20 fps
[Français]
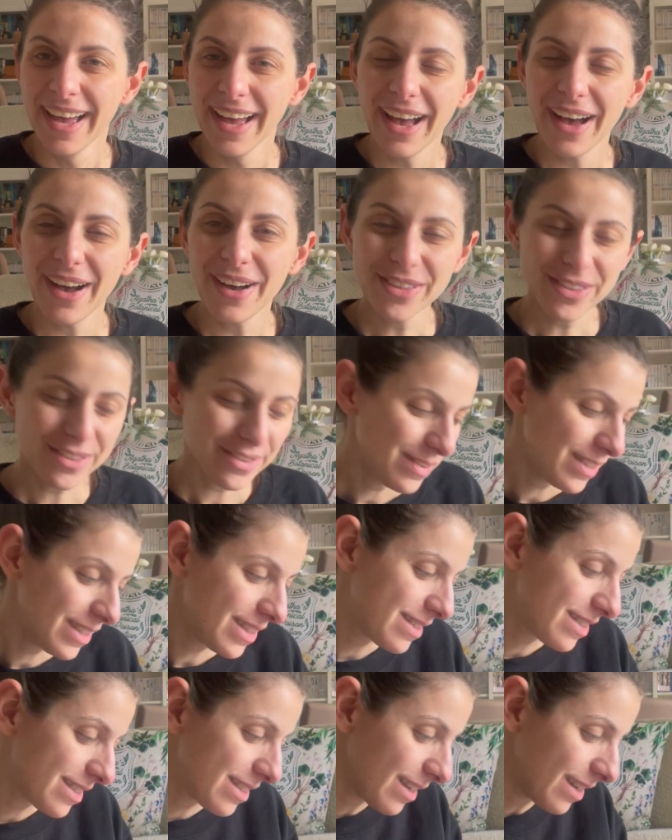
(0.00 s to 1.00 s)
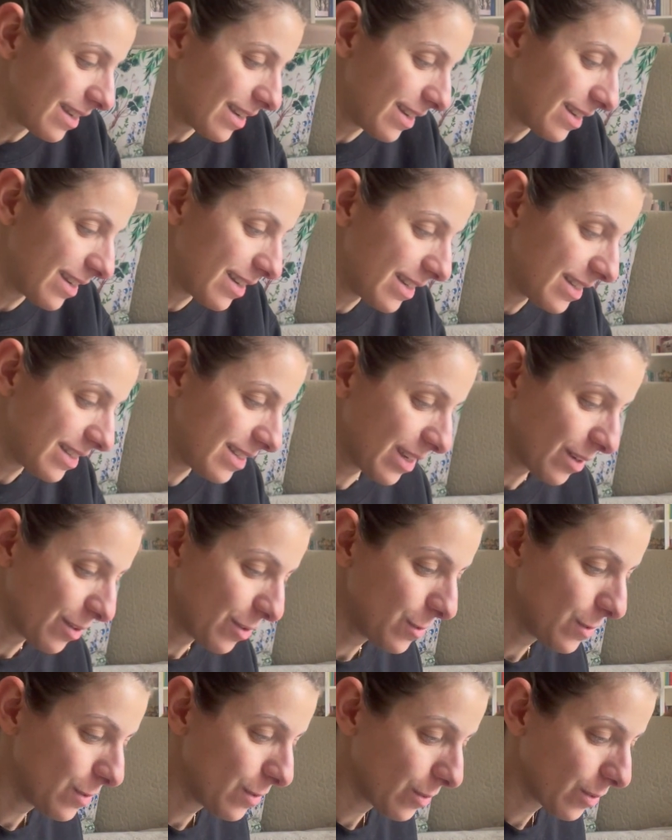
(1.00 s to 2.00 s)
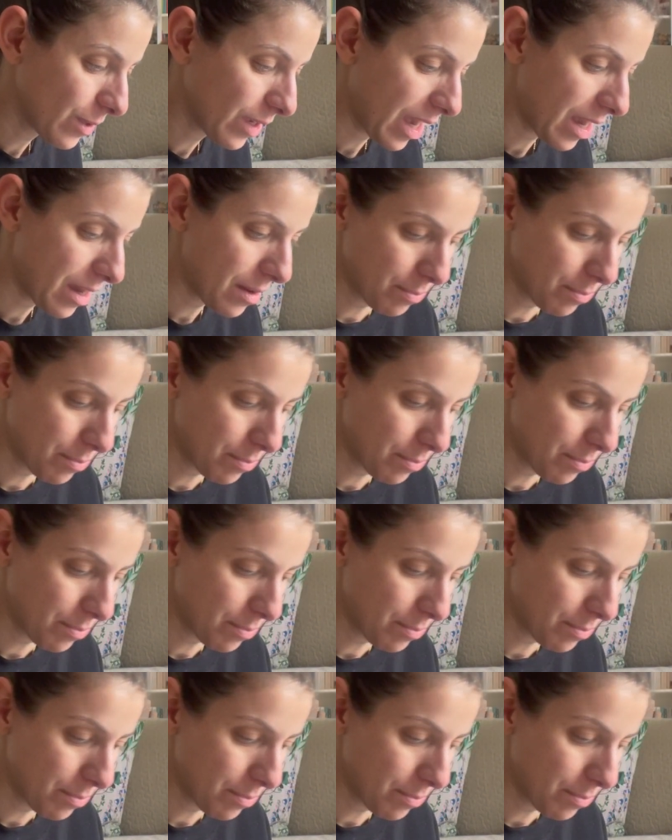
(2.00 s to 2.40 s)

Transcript: Ensuite, euh, j'ai reçu donc un